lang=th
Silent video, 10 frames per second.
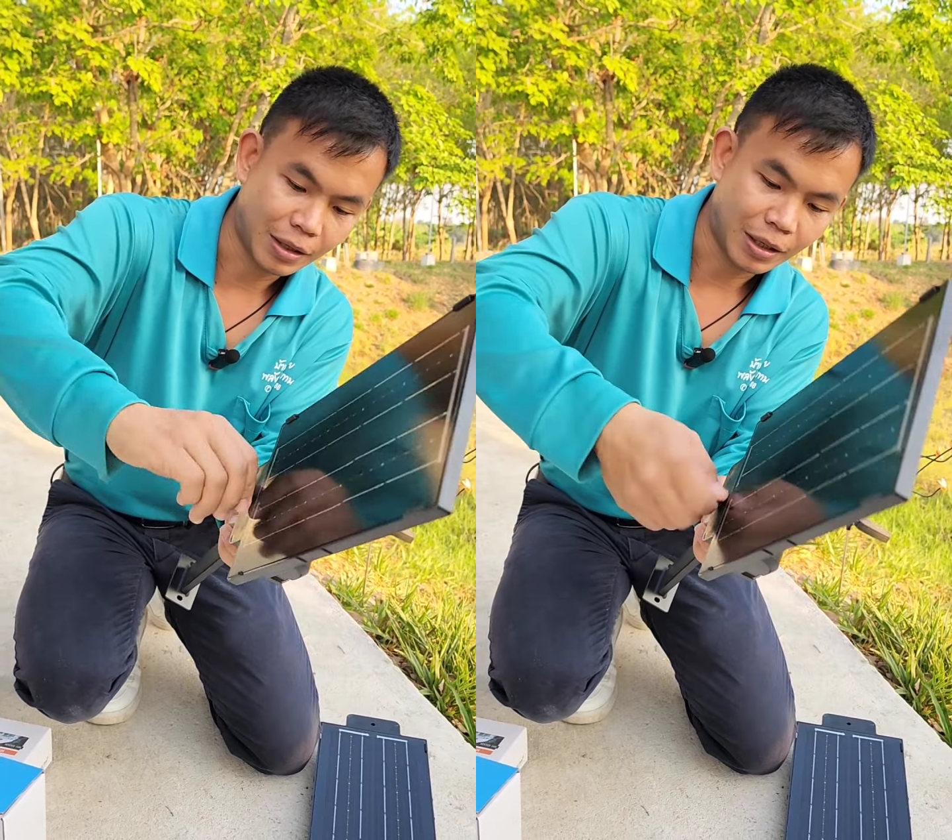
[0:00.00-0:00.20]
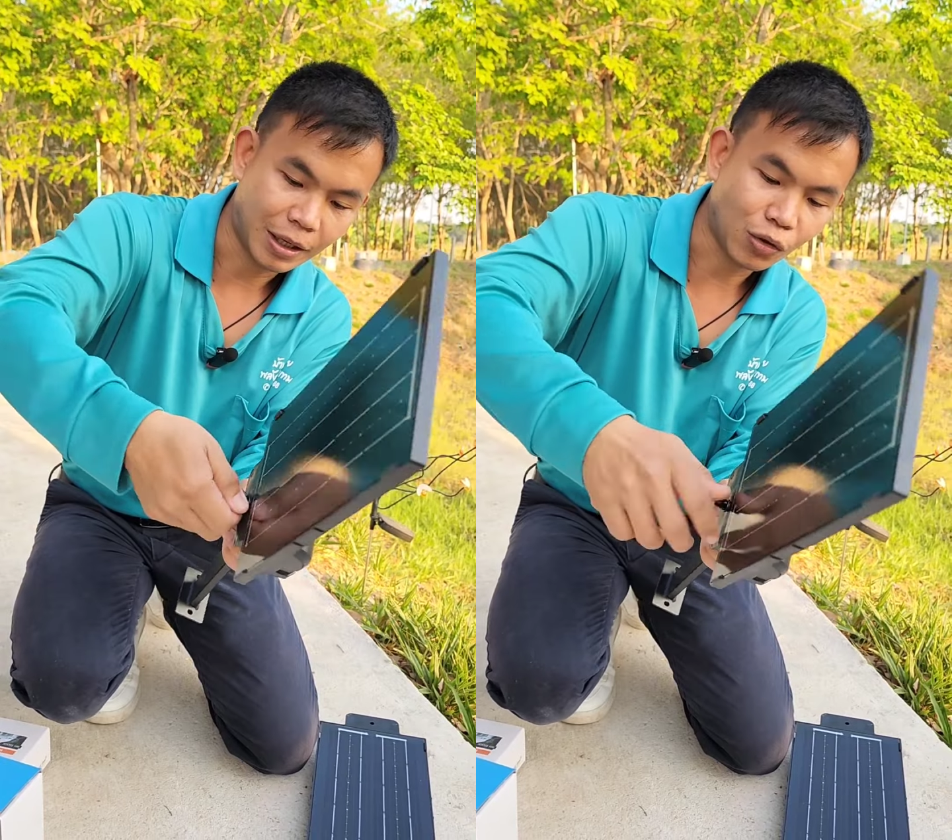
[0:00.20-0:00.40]

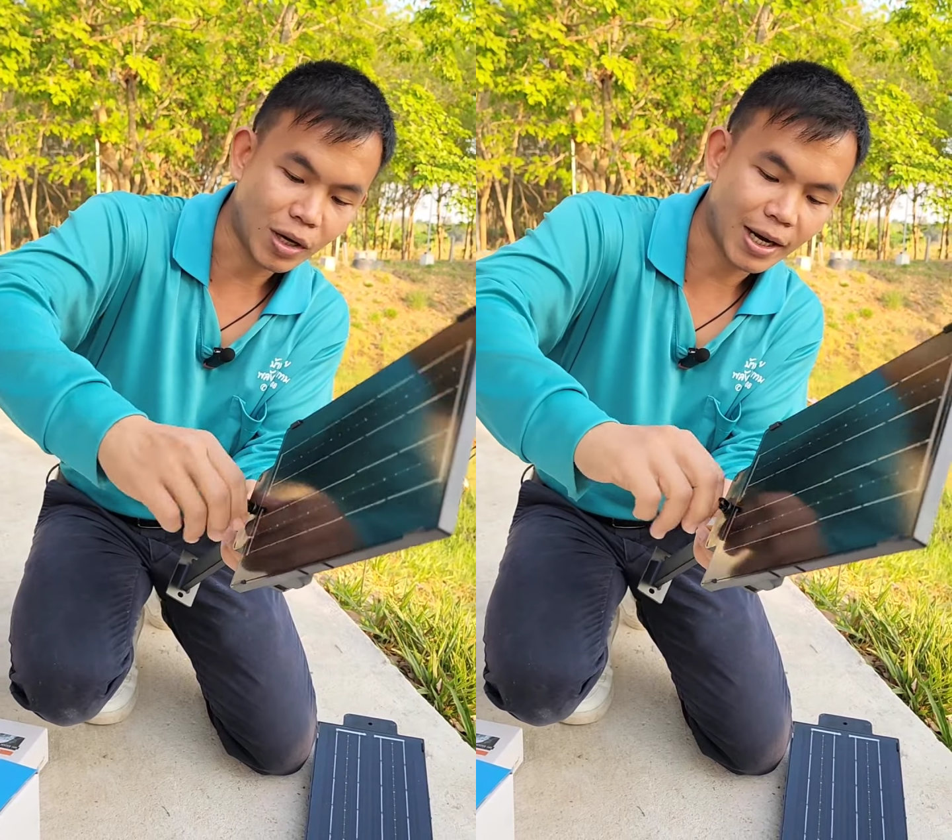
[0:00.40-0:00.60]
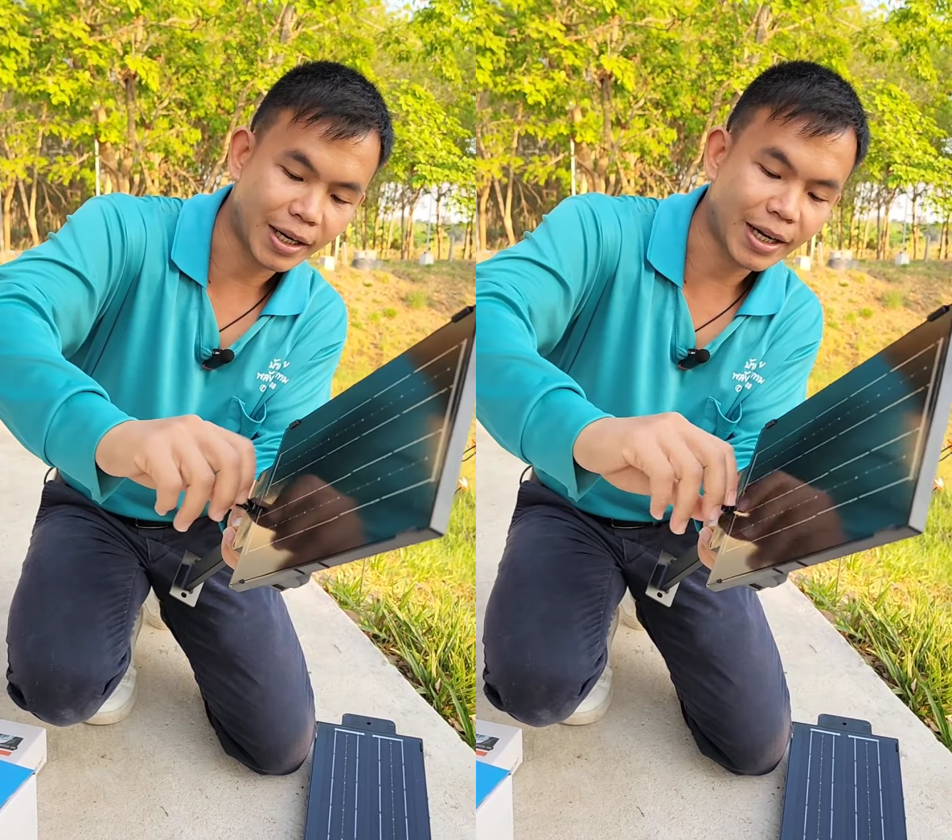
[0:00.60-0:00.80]
หากต้อง
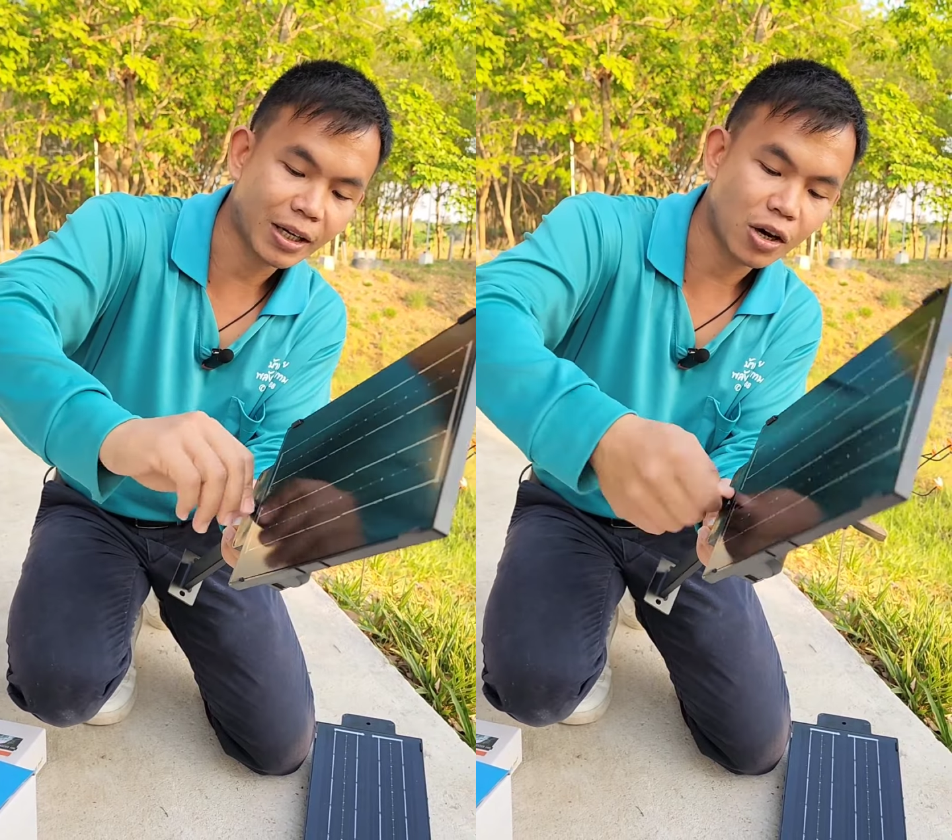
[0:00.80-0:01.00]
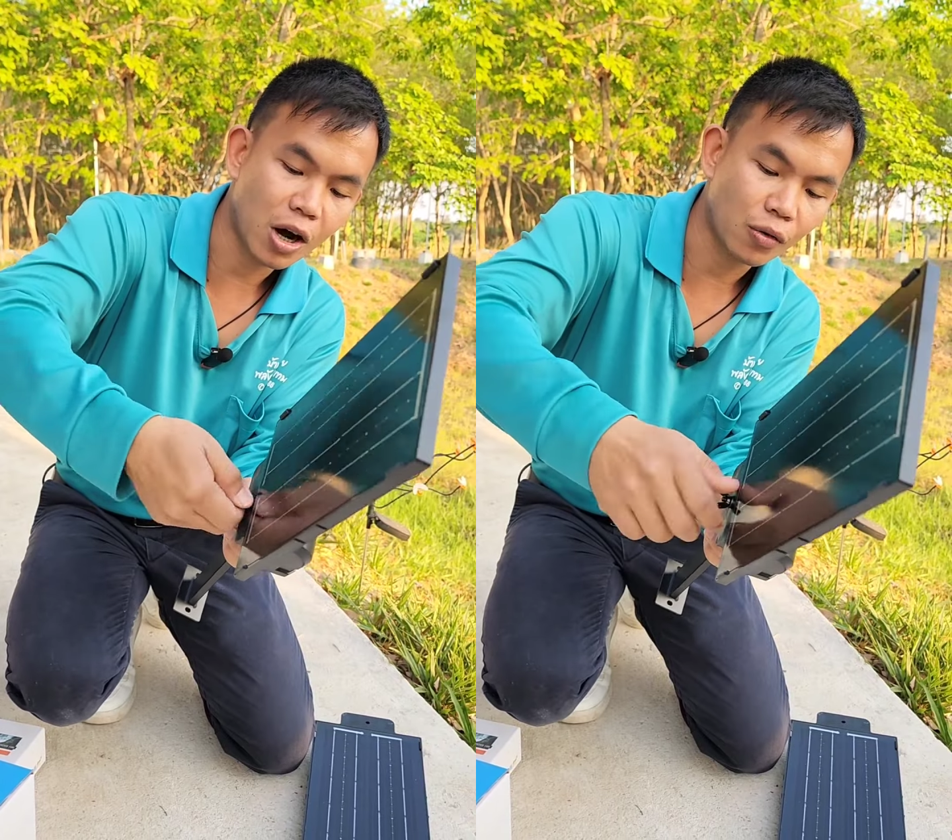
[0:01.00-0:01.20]
การให้แน่น
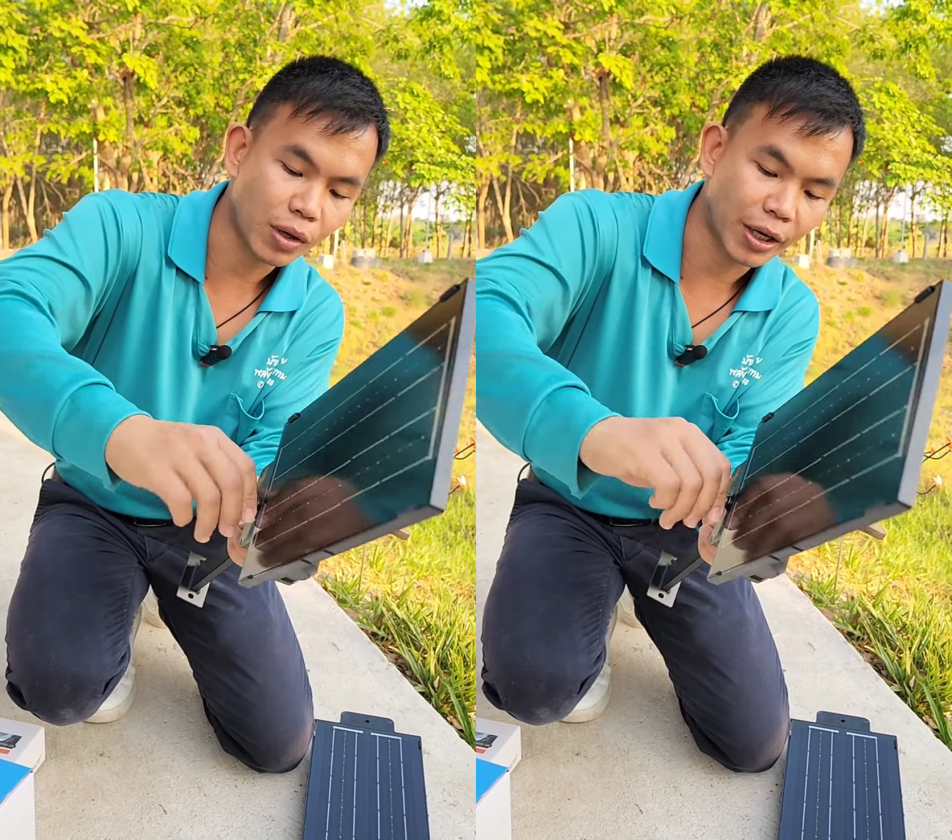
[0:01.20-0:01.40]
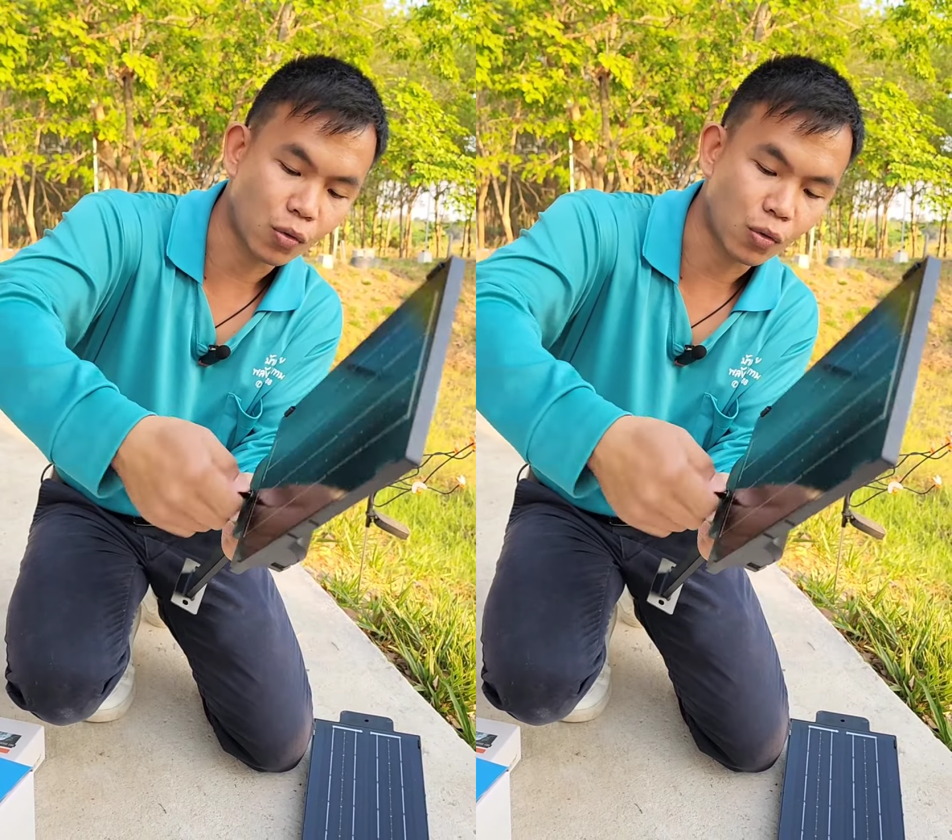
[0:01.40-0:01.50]
ก็เอาไข